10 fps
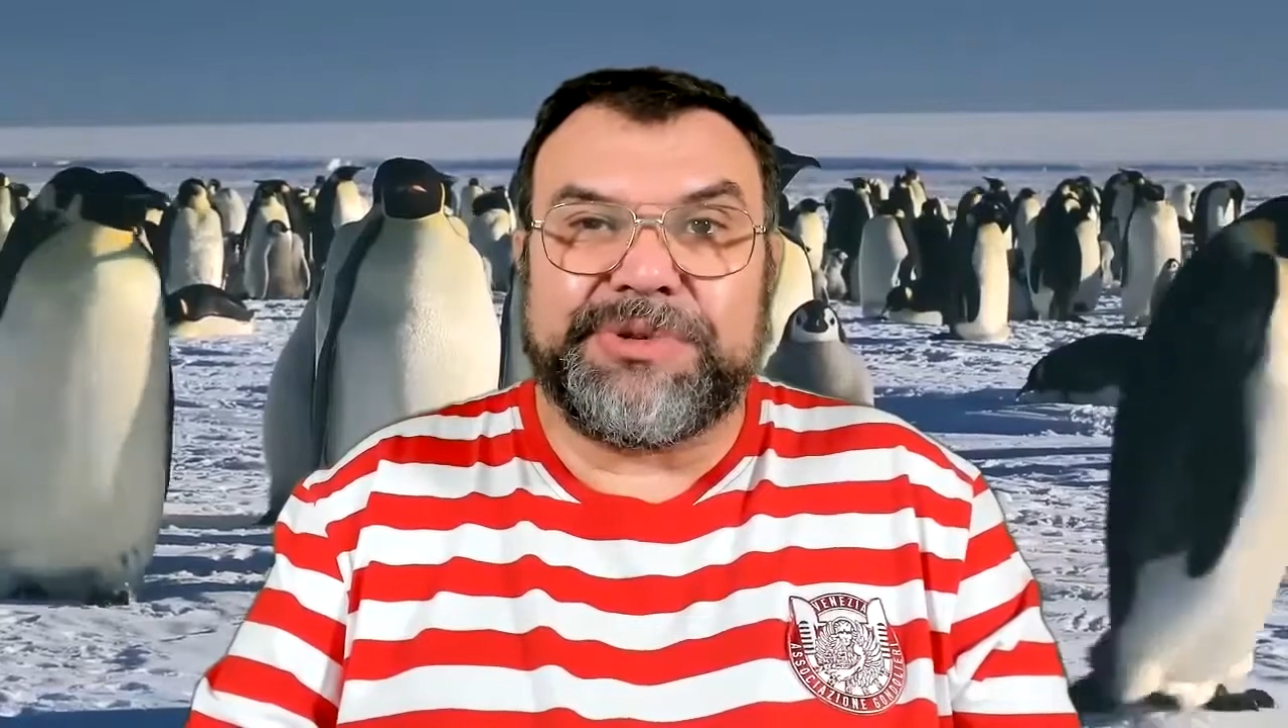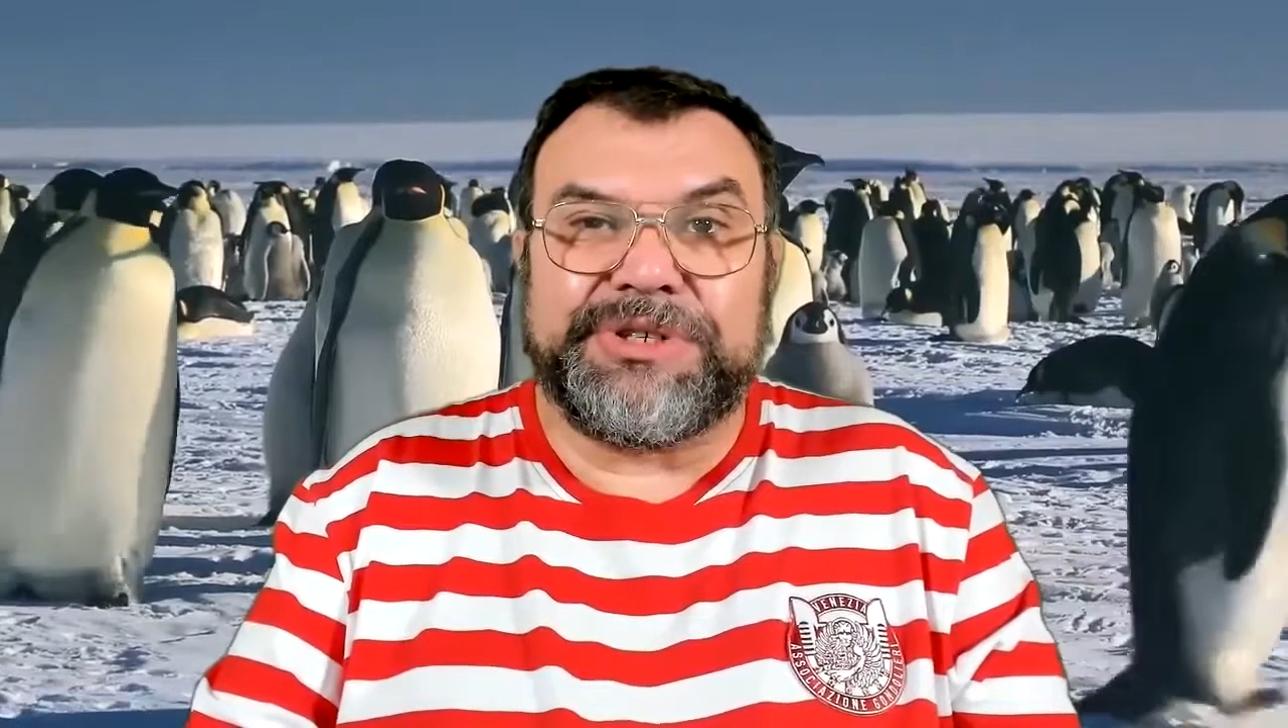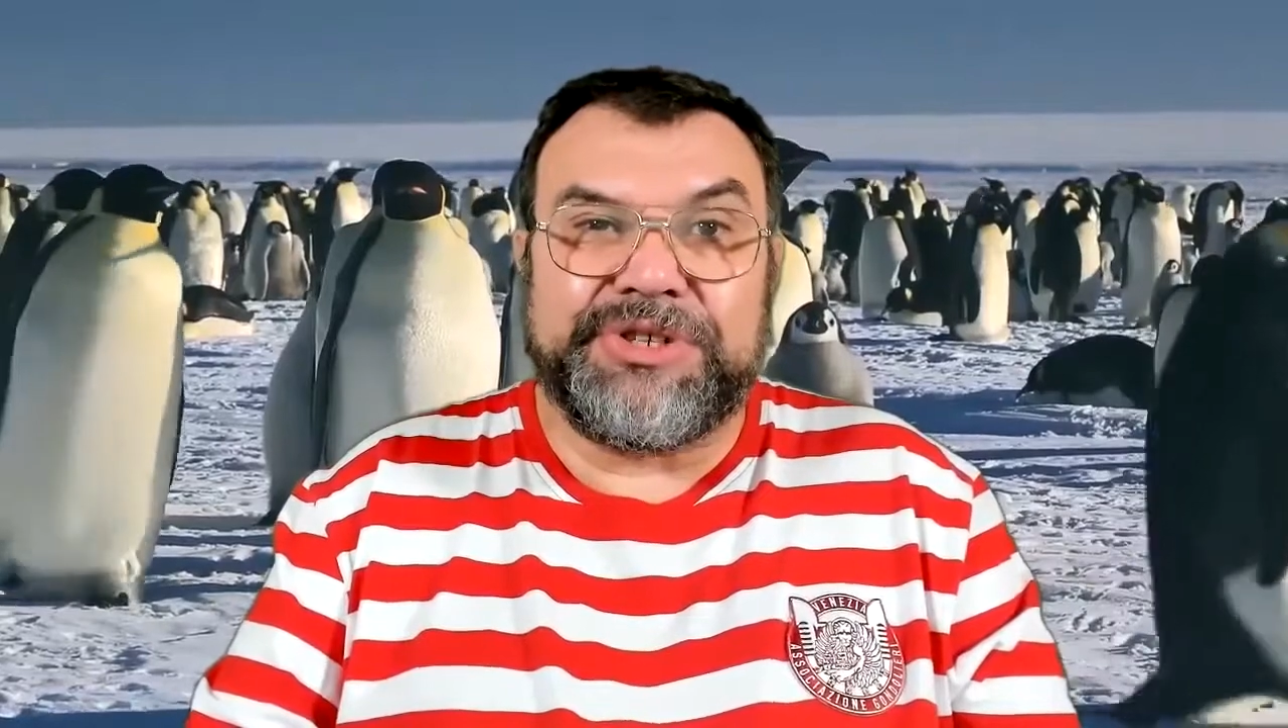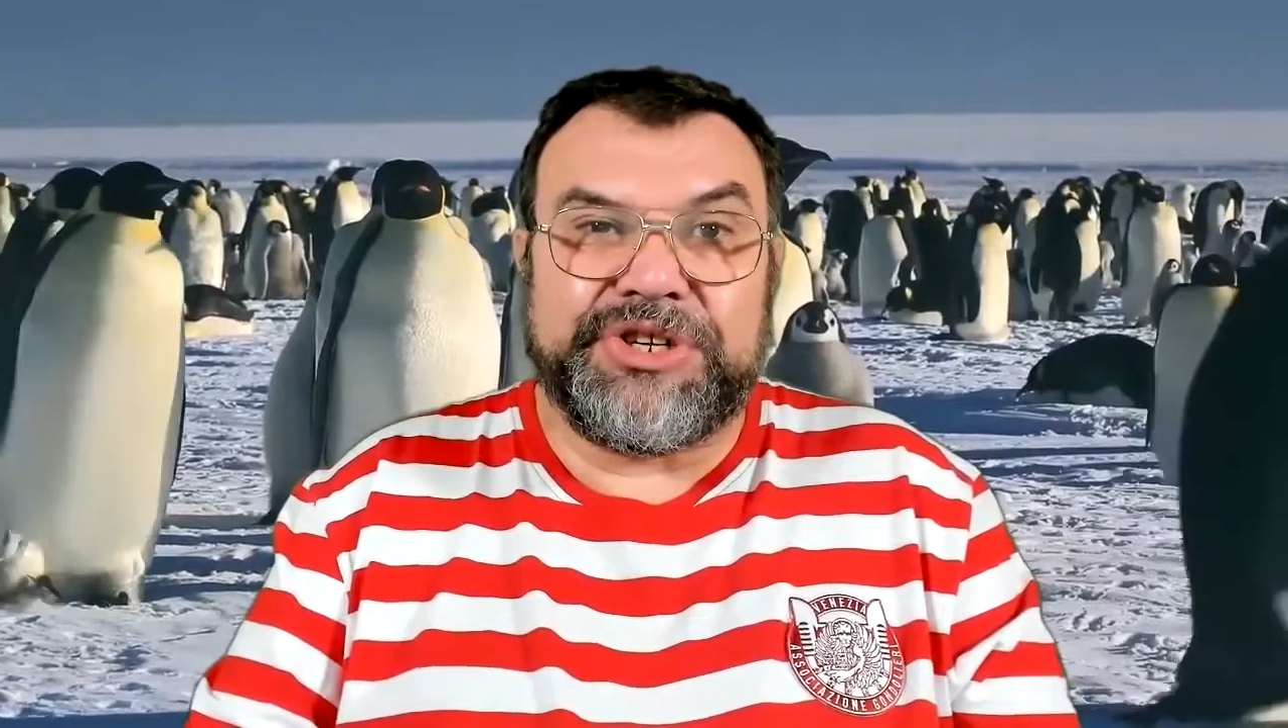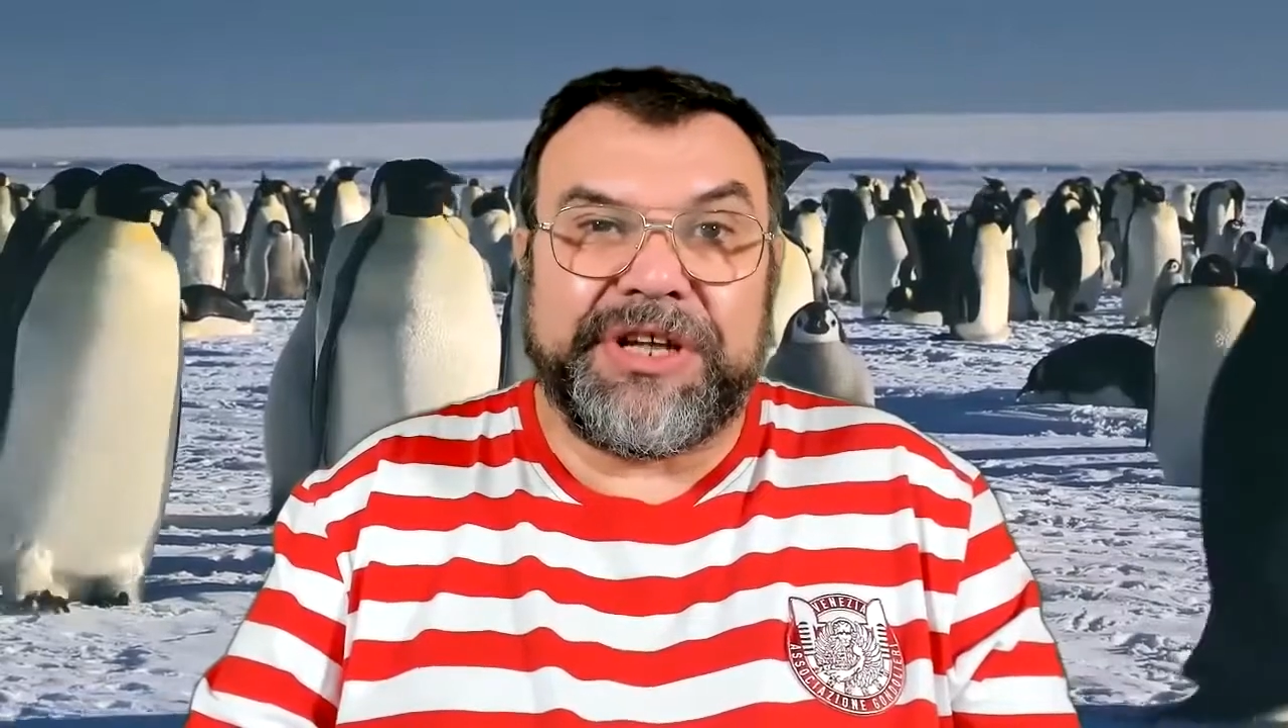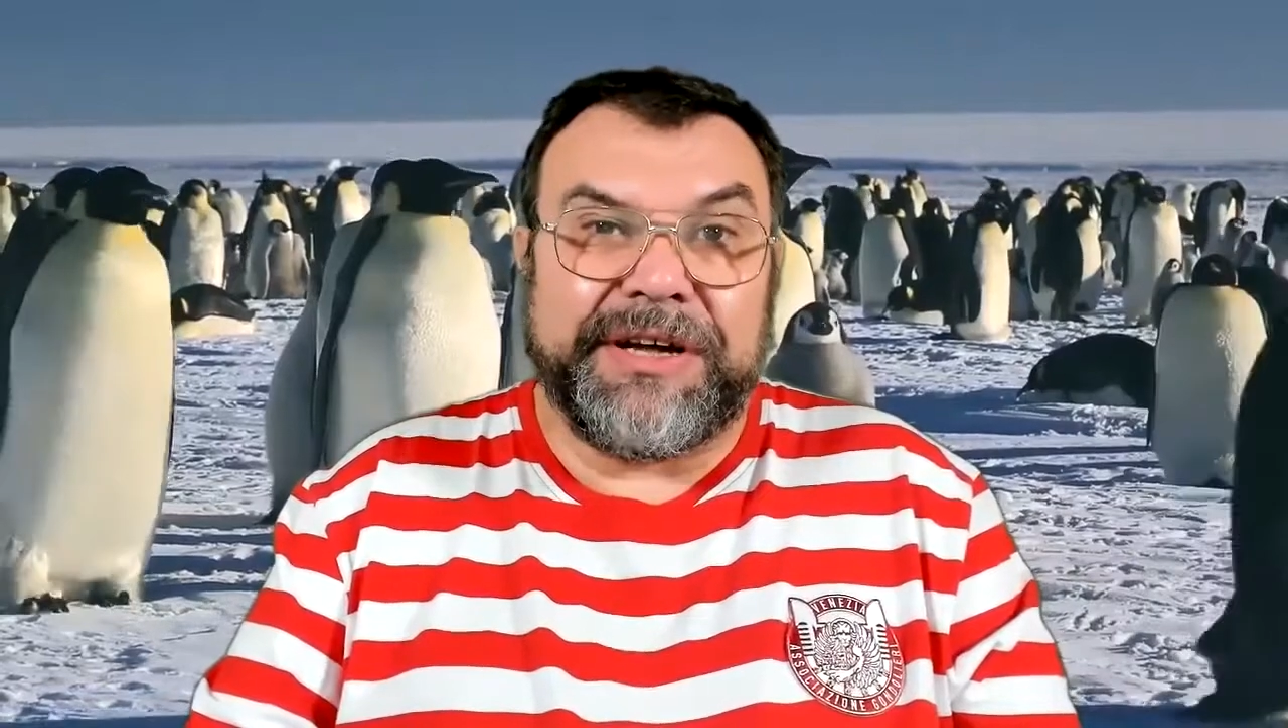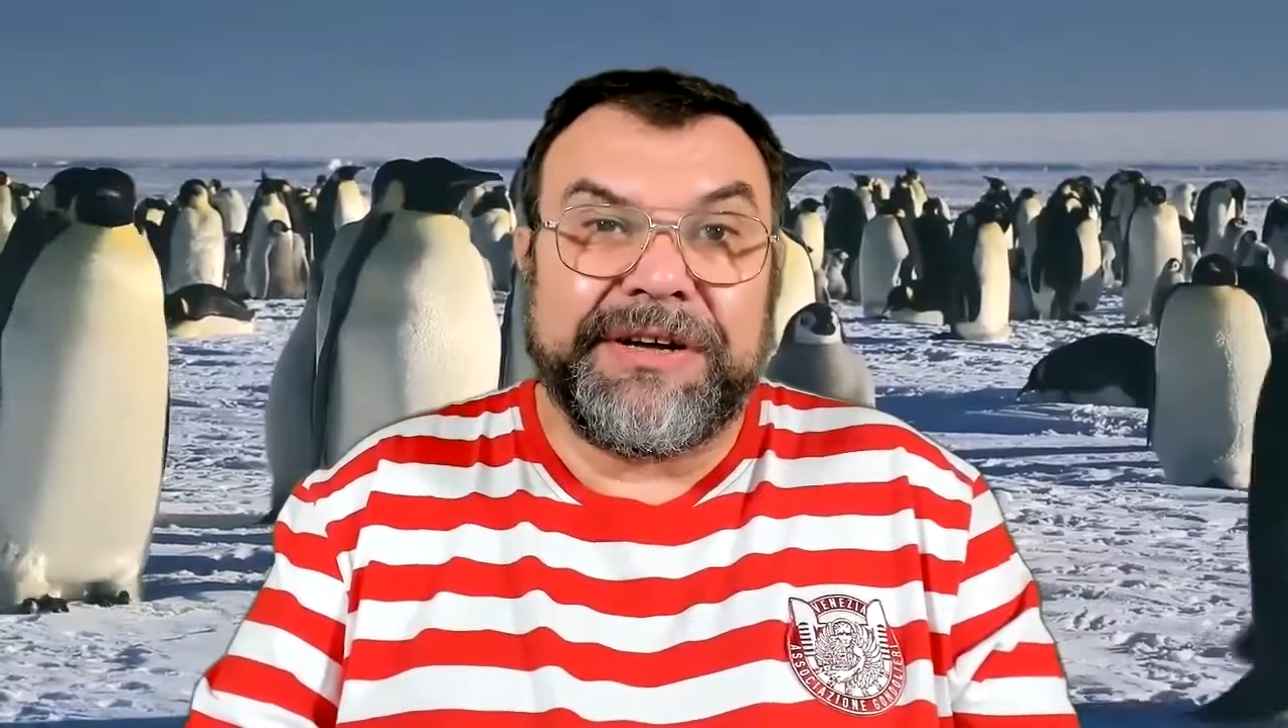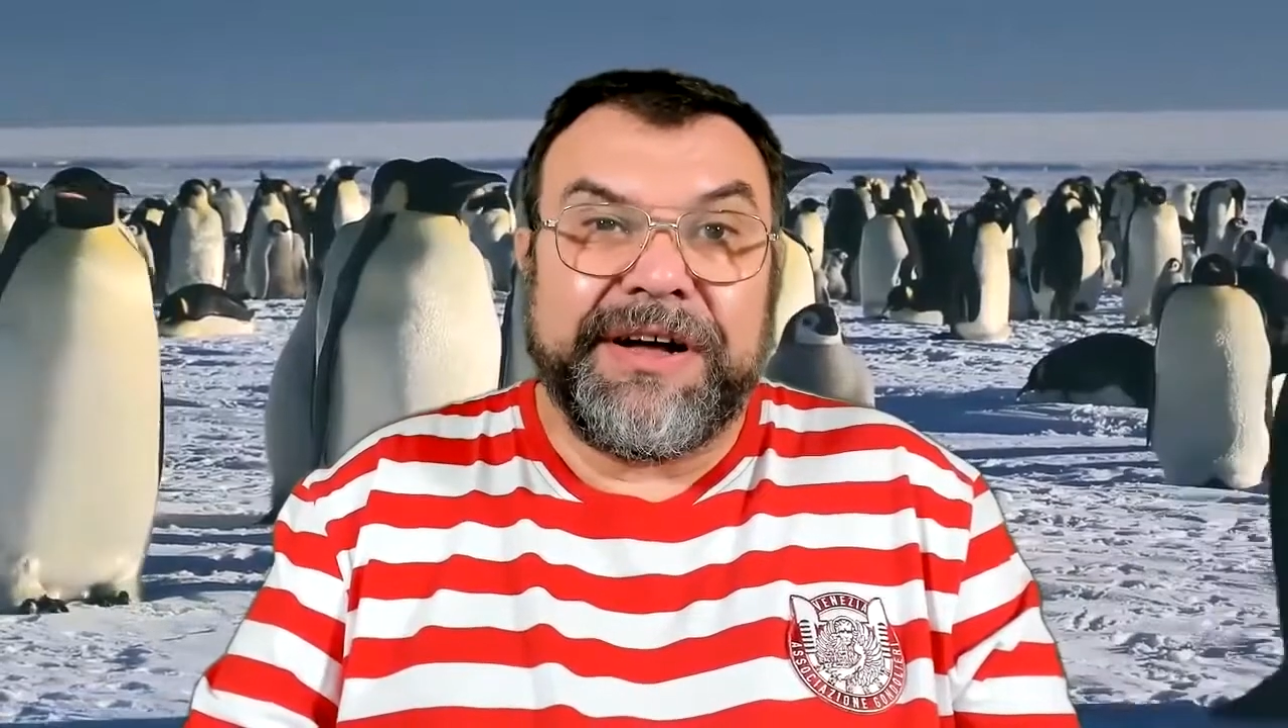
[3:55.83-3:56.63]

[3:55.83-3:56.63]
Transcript: стежке,